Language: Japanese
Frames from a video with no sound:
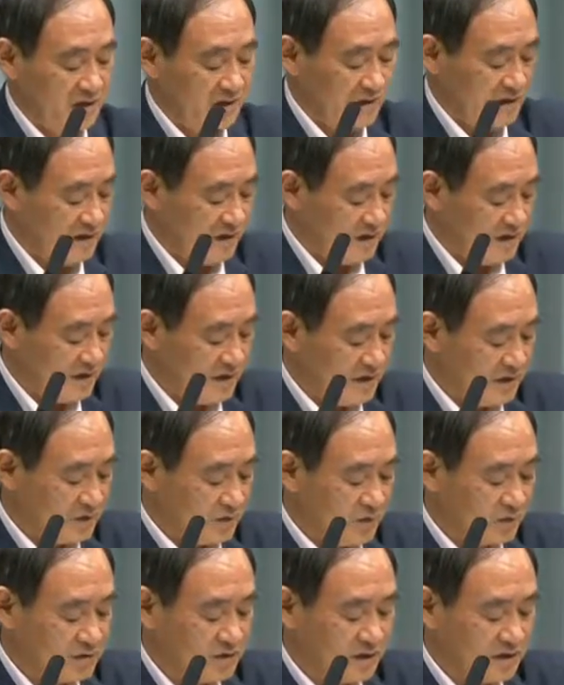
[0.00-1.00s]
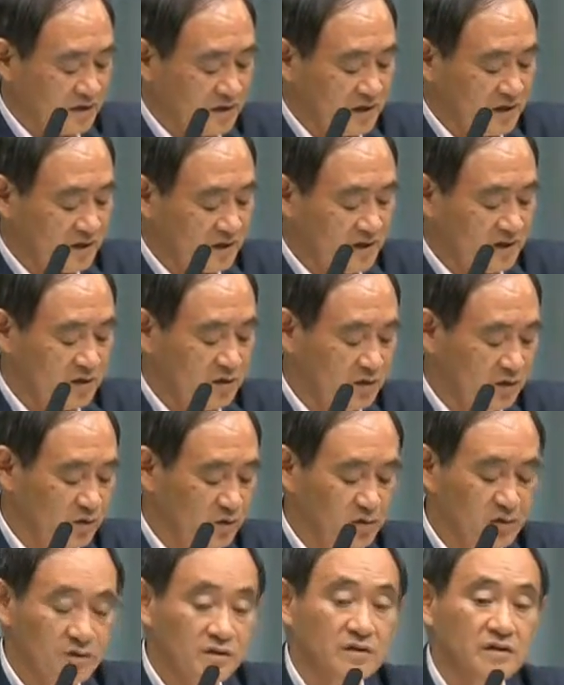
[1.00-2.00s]
あ、国際社会
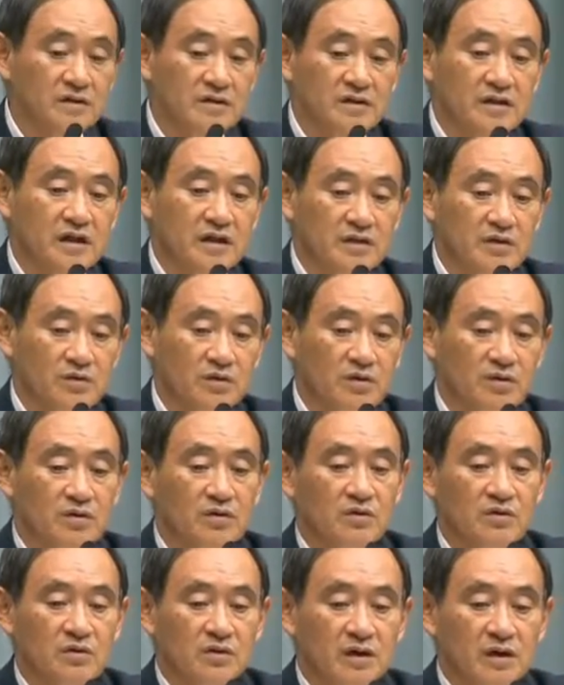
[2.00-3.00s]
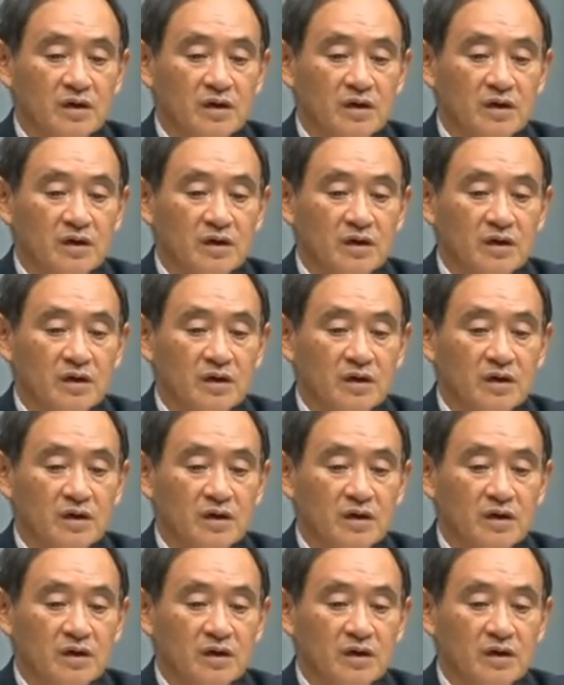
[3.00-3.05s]
の対応、